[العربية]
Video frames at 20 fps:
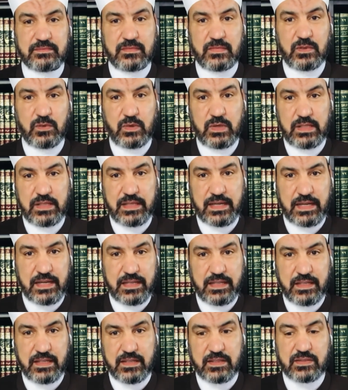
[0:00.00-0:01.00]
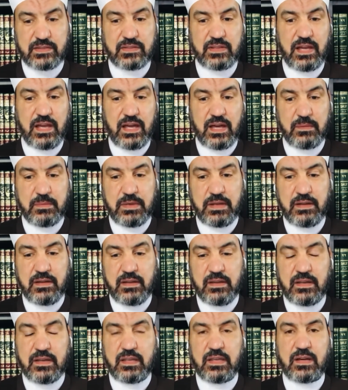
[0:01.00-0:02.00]
ينادي عليه الصحابة
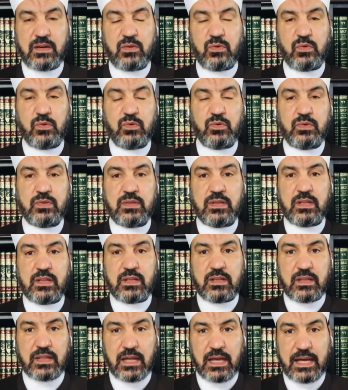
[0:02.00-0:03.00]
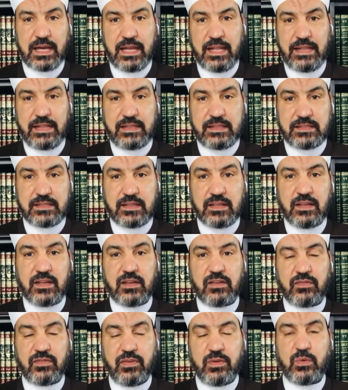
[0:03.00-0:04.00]
يقولون دخلت
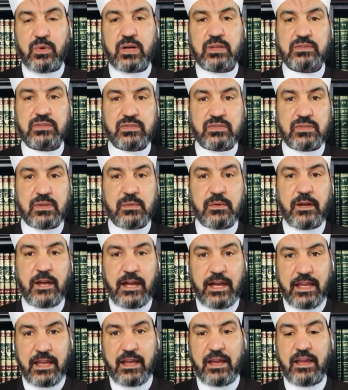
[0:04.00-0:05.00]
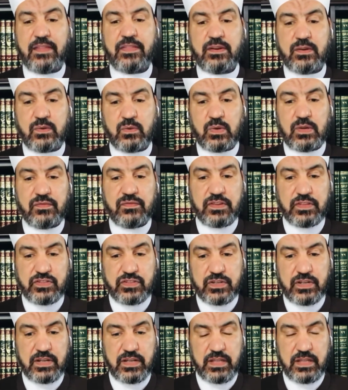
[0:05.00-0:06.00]
في وقت الصباح أي هذا هو
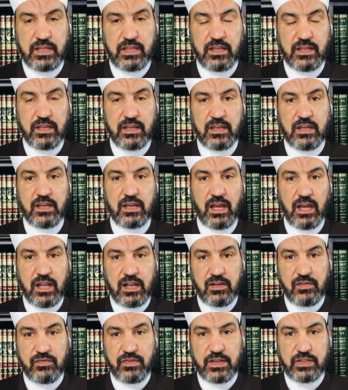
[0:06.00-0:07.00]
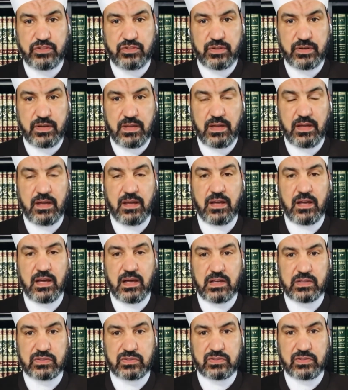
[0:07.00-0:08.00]
الفجر الإيه؟ الفجر
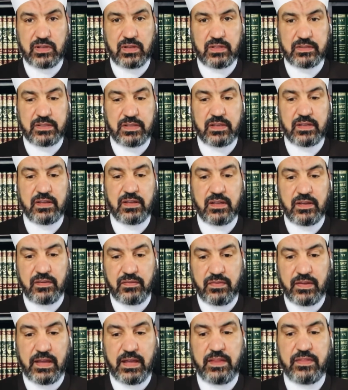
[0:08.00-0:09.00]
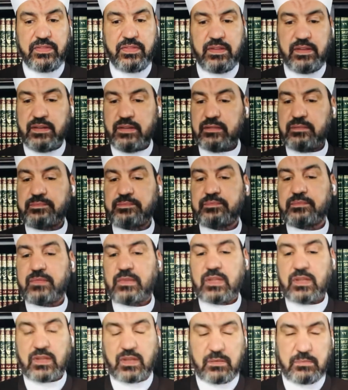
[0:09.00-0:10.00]
الصادق فأذن
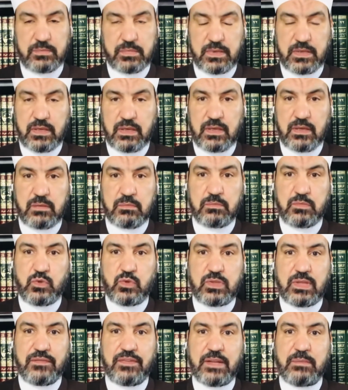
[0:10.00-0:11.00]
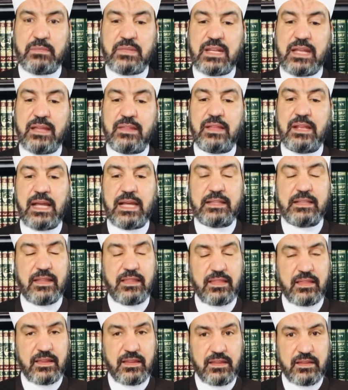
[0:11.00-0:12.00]
طيب بيستفاد من هذا
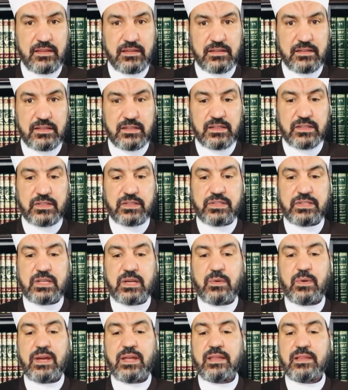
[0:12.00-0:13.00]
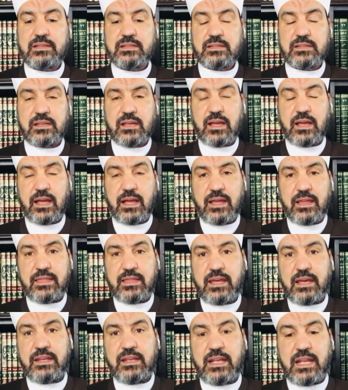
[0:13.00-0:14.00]
الحديث إيه؟ جواز
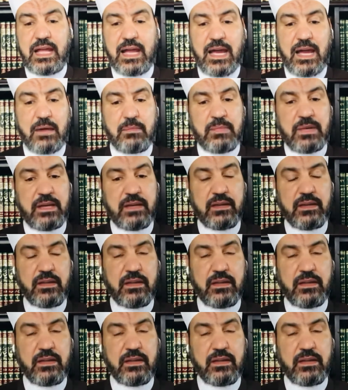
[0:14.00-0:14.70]
أذان الأعمى